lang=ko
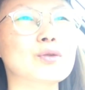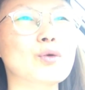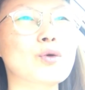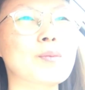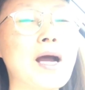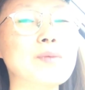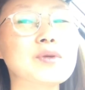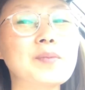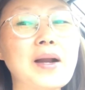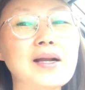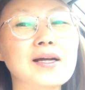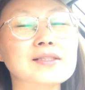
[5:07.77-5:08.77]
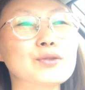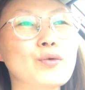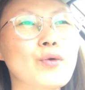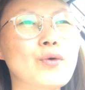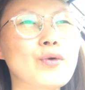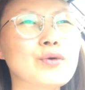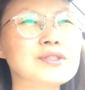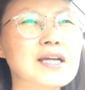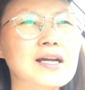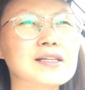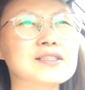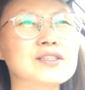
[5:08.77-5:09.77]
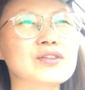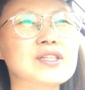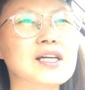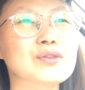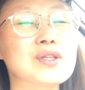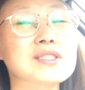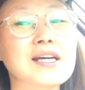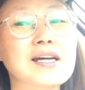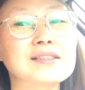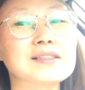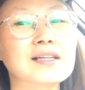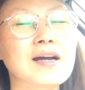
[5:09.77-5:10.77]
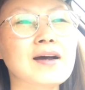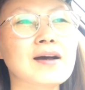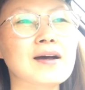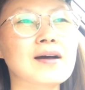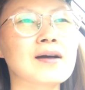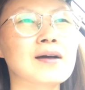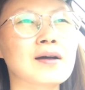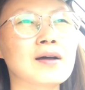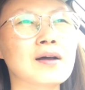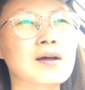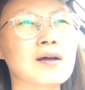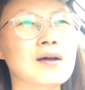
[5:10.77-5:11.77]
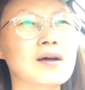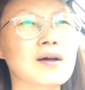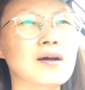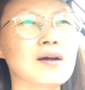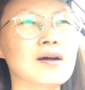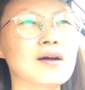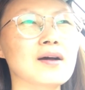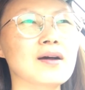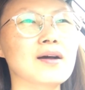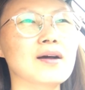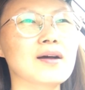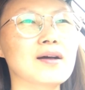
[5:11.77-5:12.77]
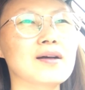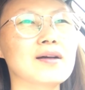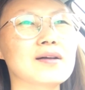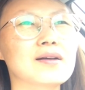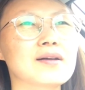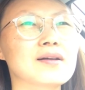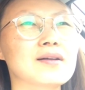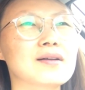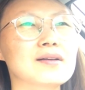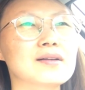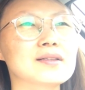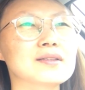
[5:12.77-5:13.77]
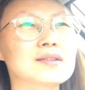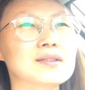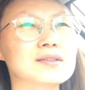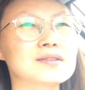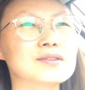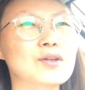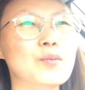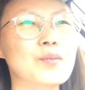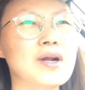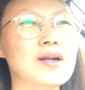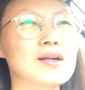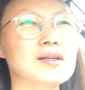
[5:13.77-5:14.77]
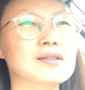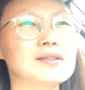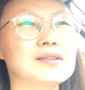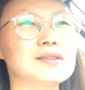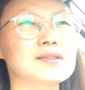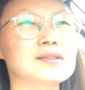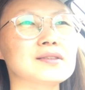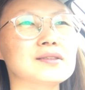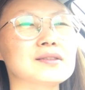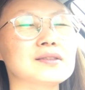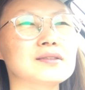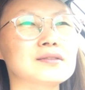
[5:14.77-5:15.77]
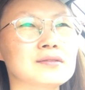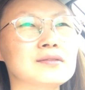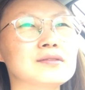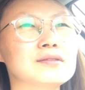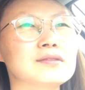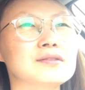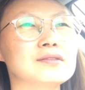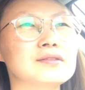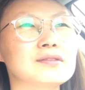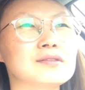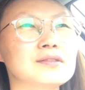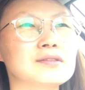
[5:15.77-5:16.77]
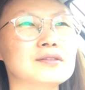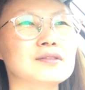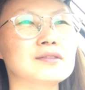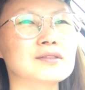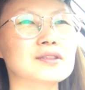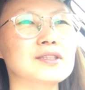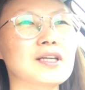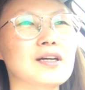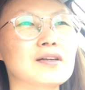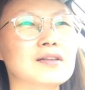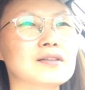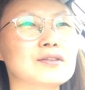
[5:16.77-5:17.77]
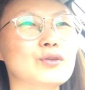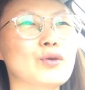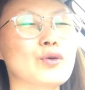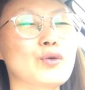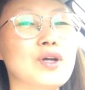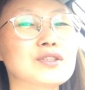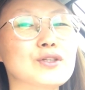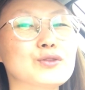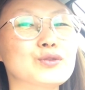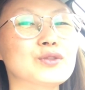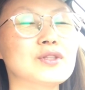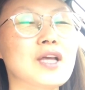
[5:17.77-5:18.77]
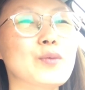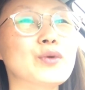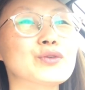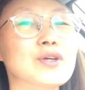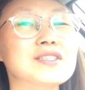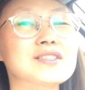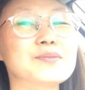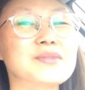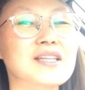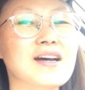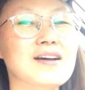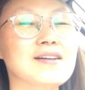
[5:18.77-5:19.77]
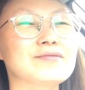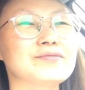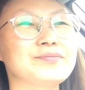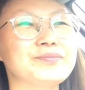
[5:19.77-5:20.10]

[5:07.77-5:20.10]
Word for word: 또 마음이 맑아지고 생각이 정리가 되지 않을까 아, 정말 음, 그냥 또 횡설수설 해보기로 했습니다